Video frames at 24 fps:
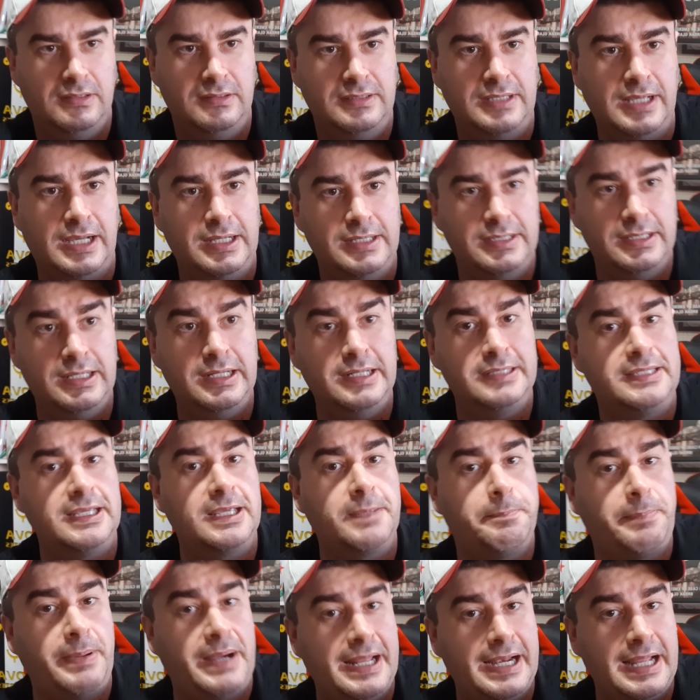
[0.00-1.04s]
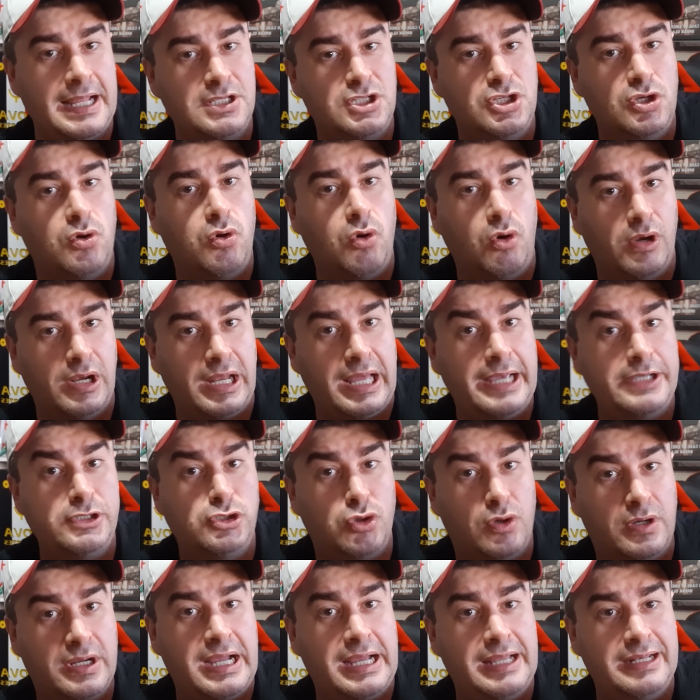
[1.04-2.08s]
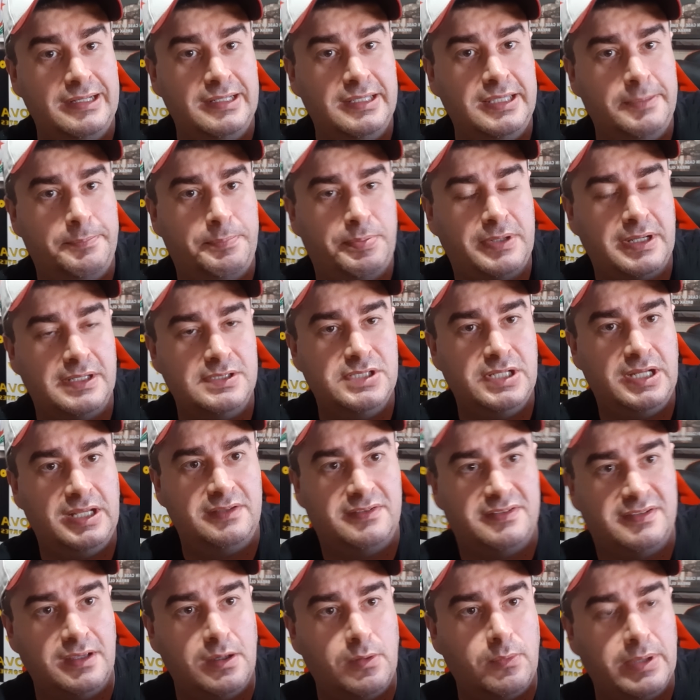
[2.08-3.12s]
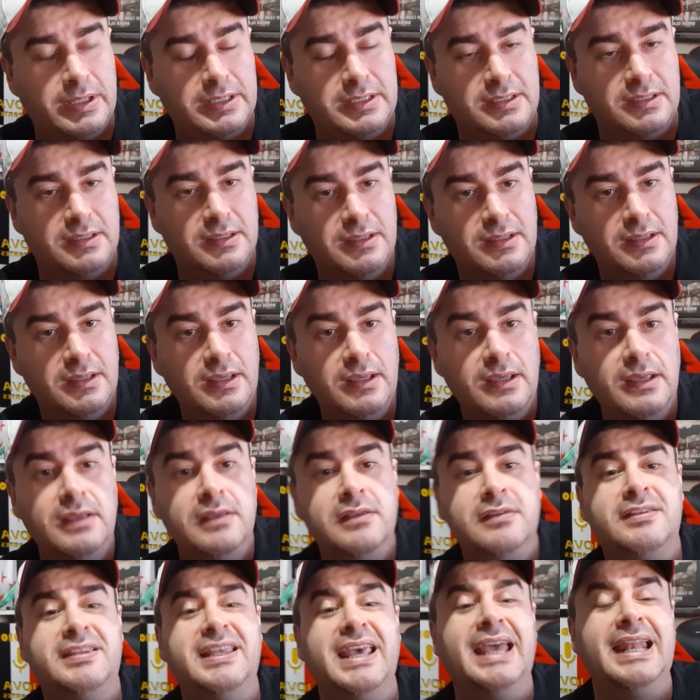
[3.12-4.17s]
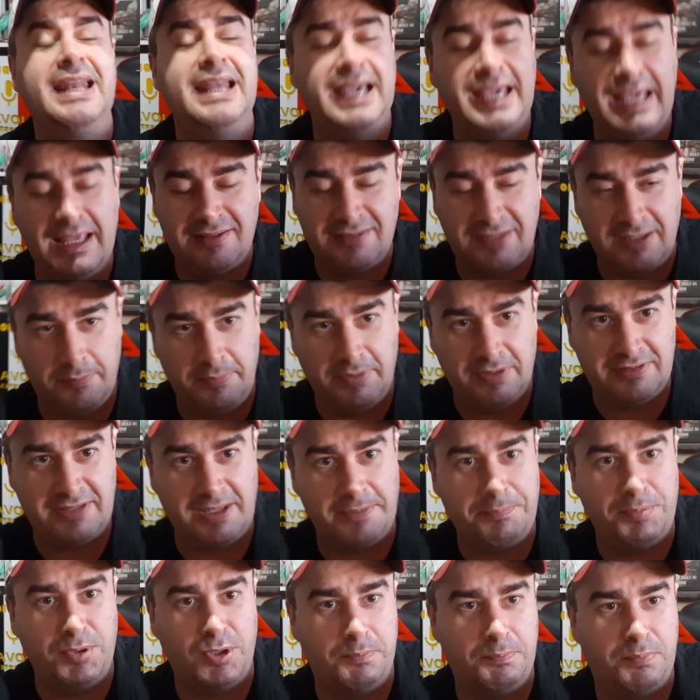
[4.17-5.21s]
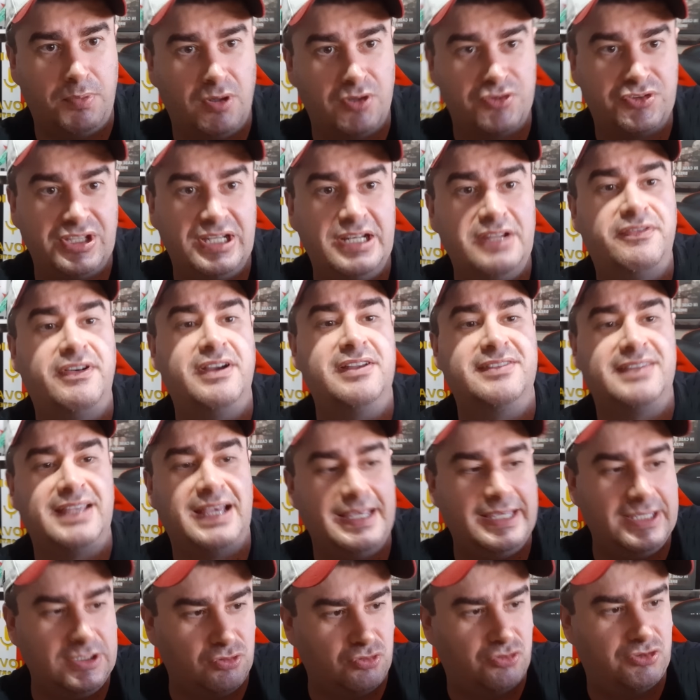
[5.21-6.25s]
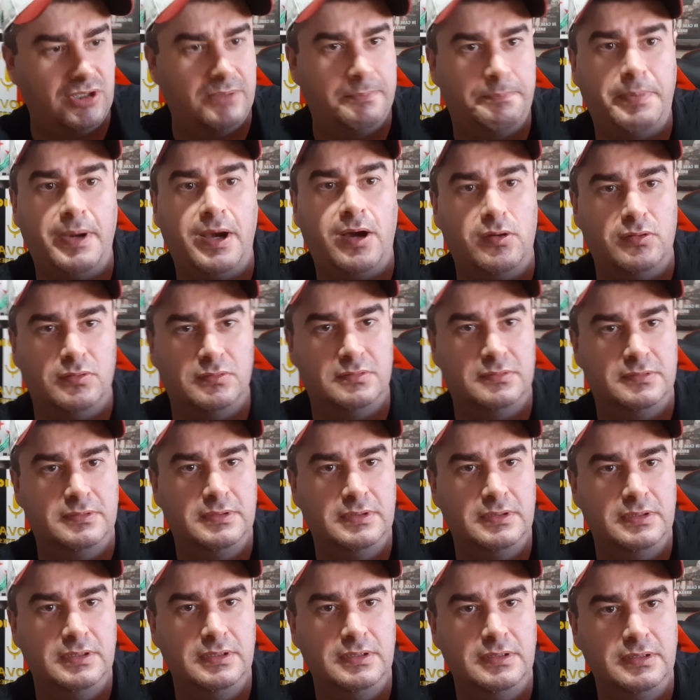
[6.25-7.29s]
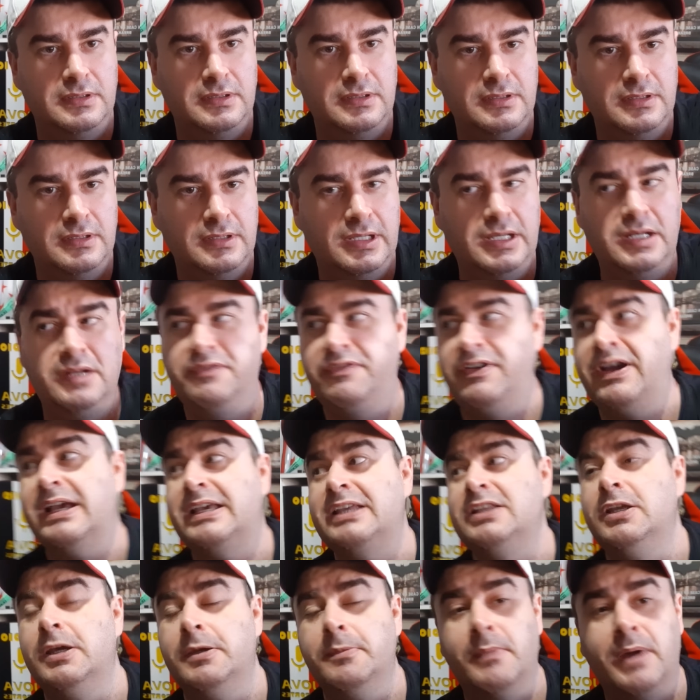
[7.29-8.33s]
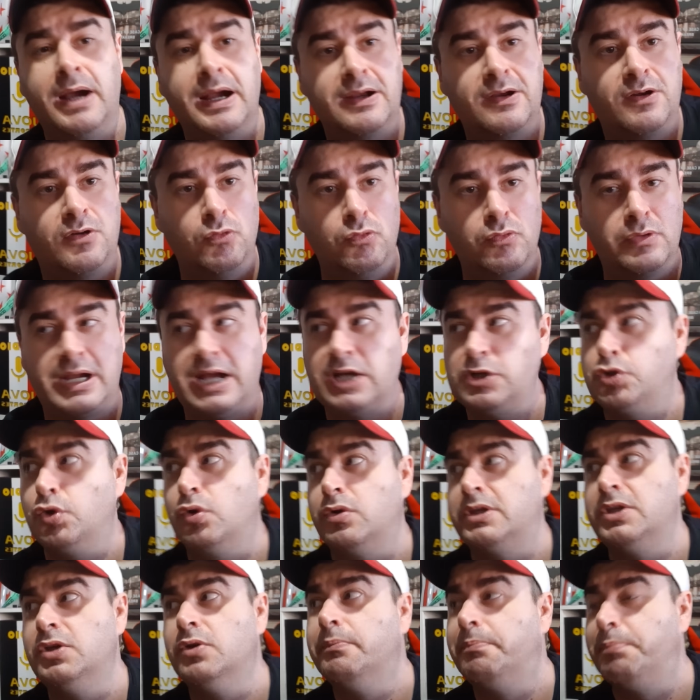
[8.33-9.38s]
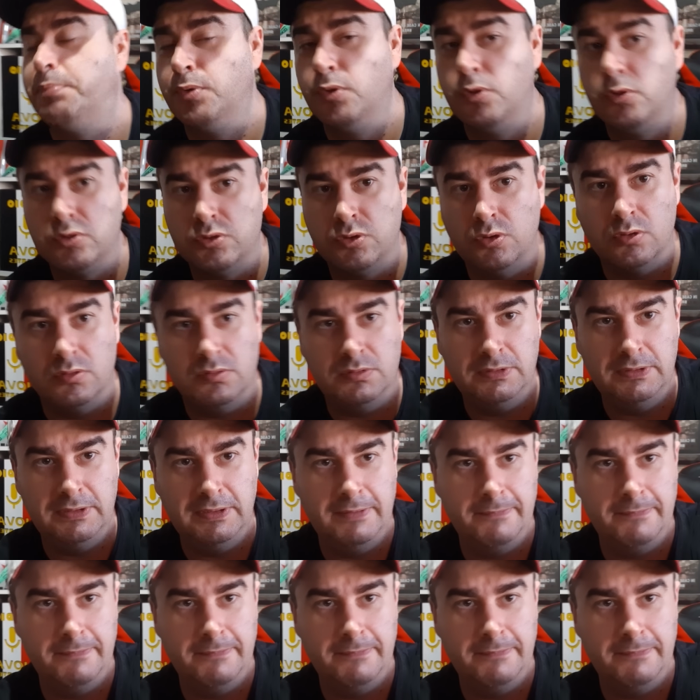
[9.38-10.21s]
tá? E ele tem que parar de rolar e jogar limpo com a direção aí. Se ele receber essa proposta, ele vai sair do São Paulo? Ele vai que nem uma, um cachorrinho poodle